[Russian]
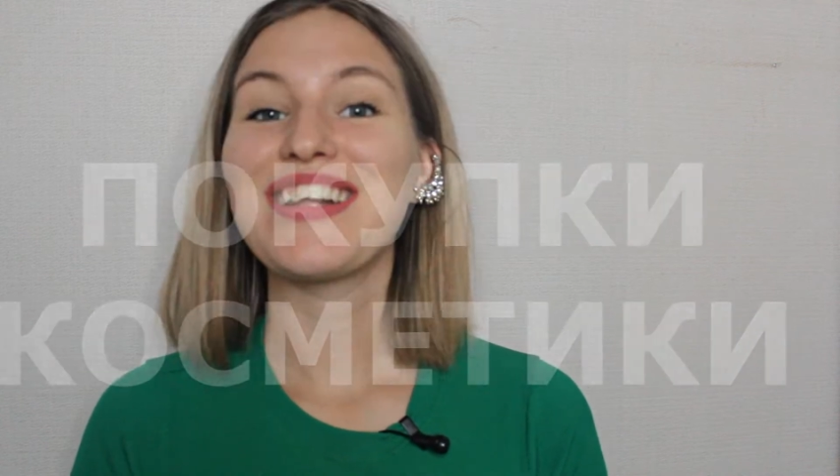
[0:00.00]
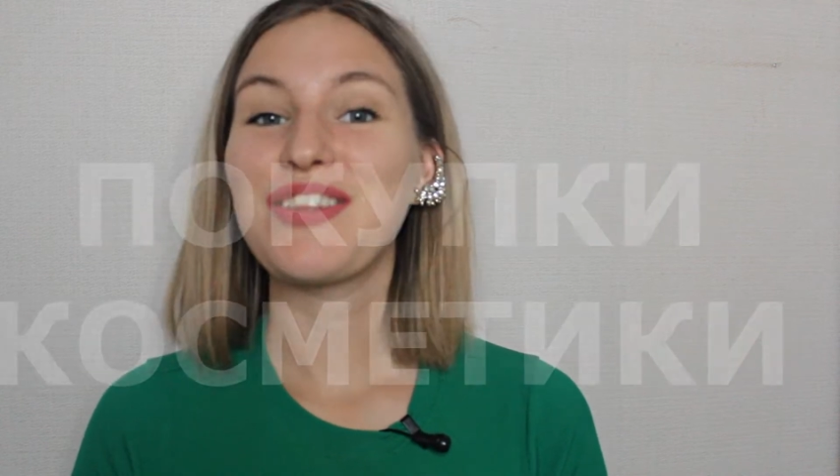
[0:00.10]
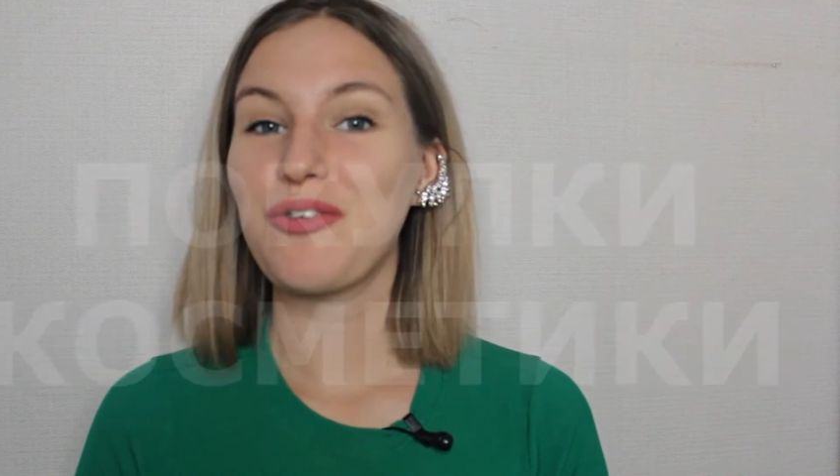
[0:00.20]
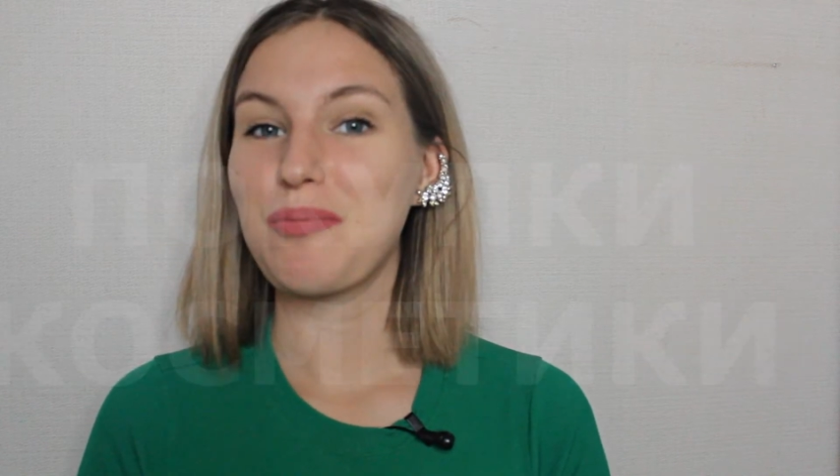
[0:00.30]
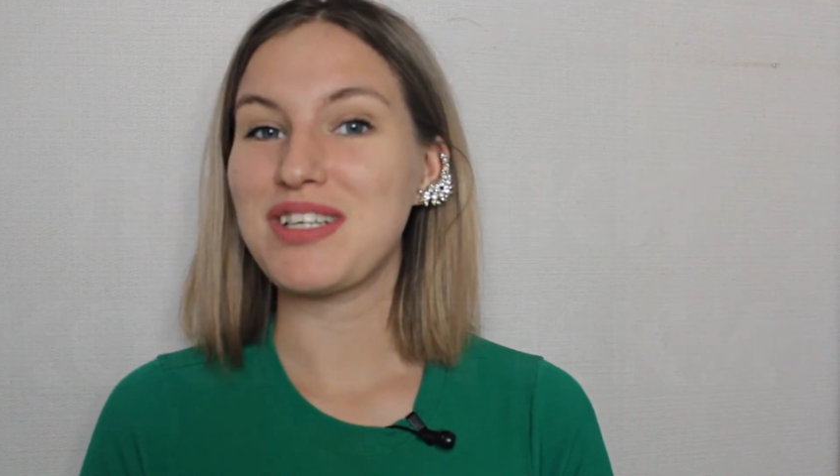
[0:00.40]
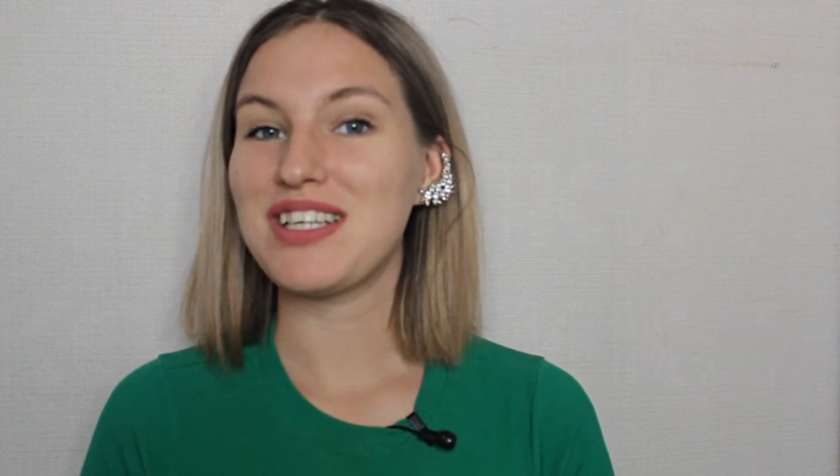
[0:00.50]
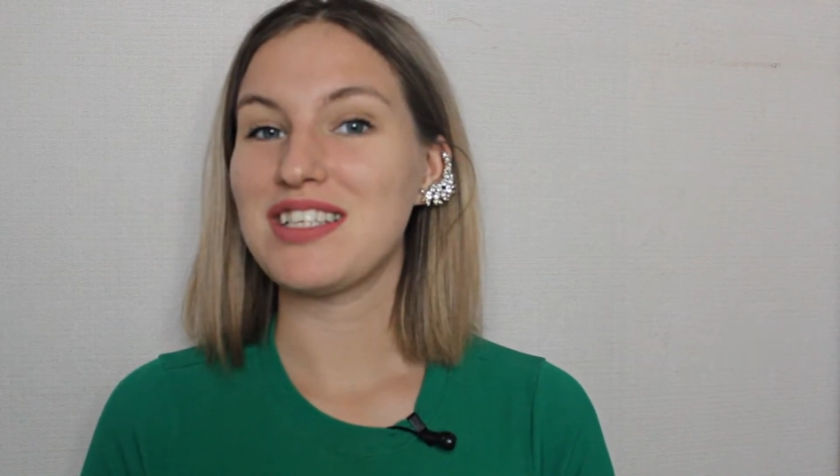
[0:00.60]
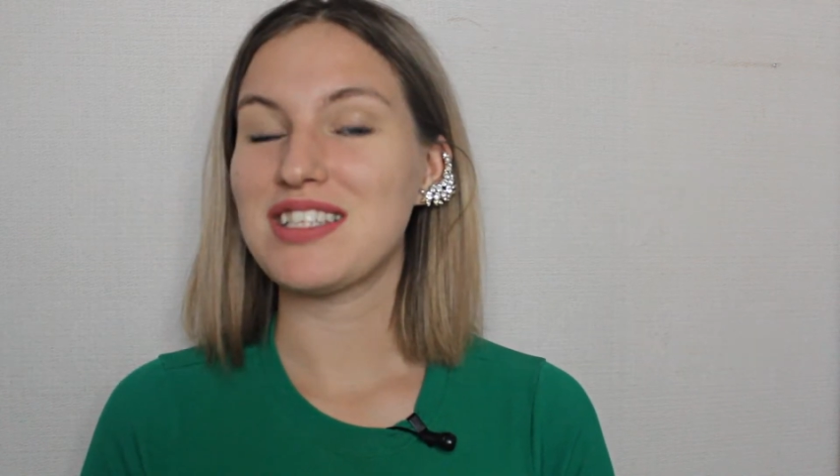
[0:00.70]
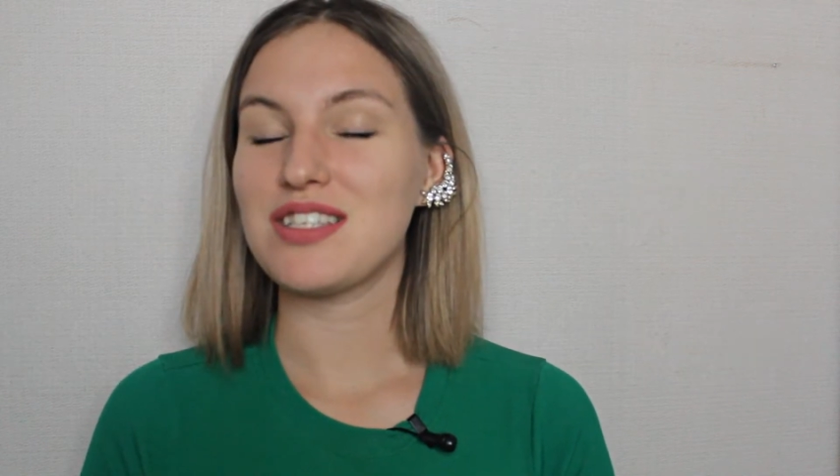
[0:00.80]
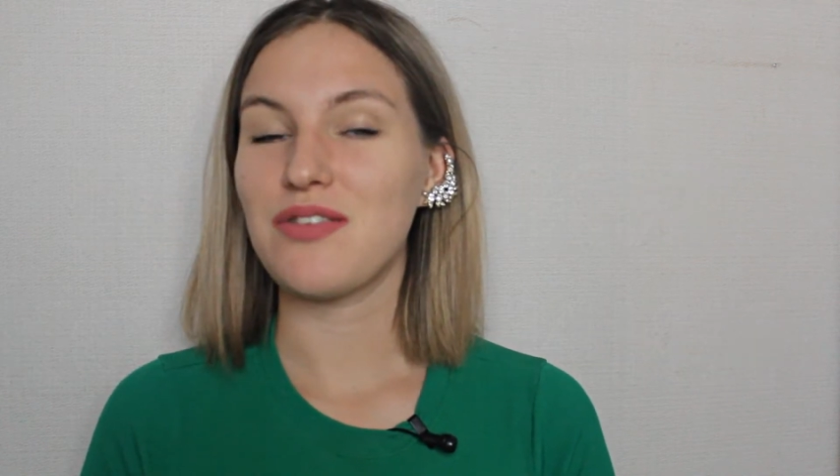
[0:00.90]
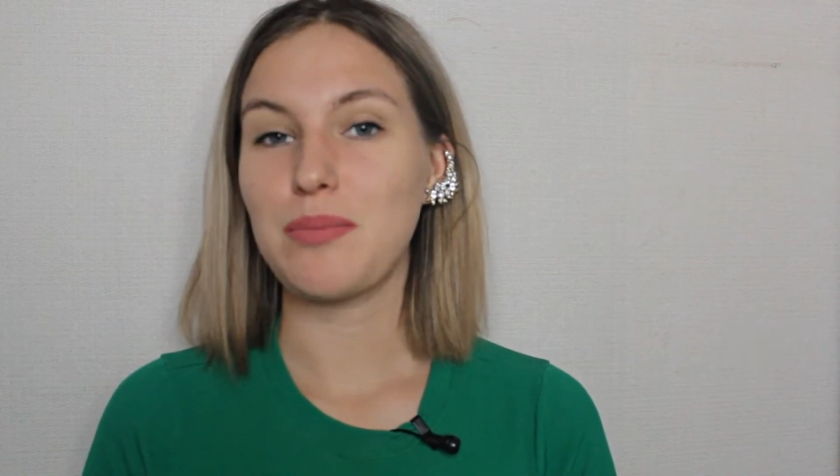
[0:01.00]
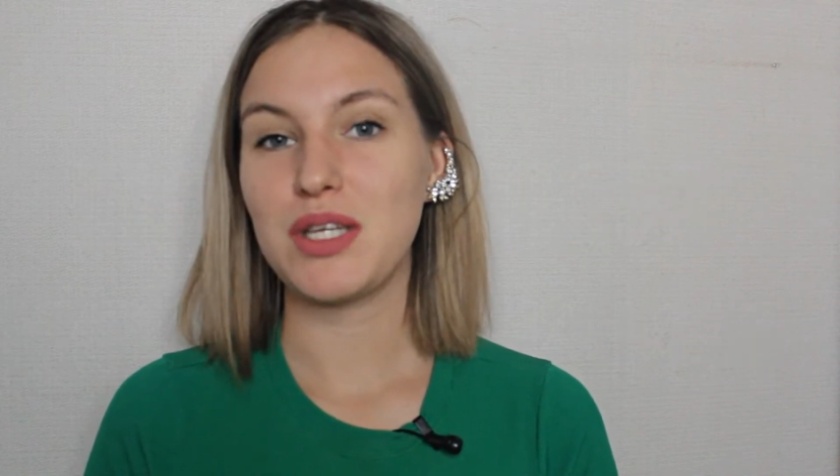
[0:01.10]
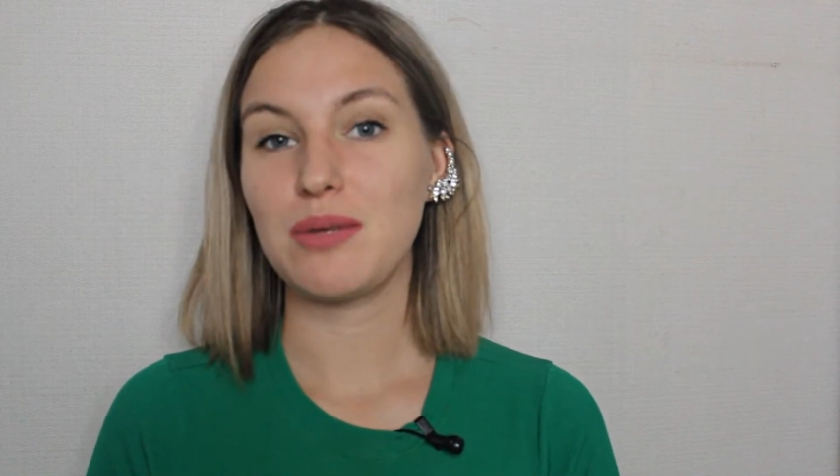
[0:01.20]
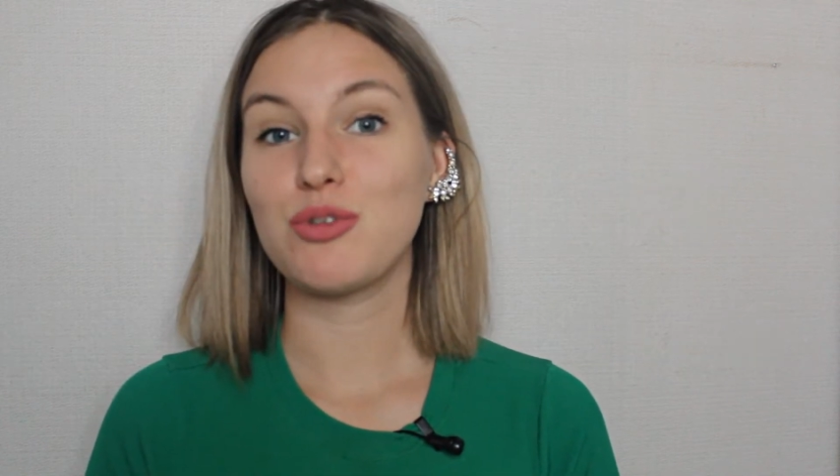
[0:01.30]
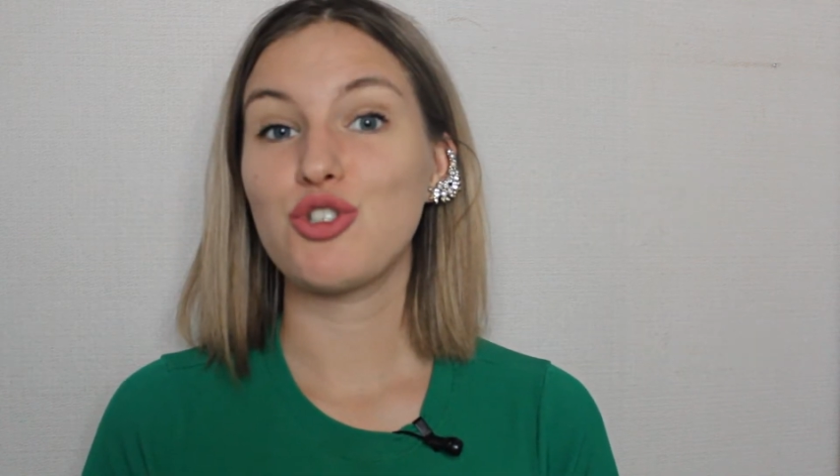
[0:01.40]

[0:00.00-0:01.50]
Готова поделиться с вами тем,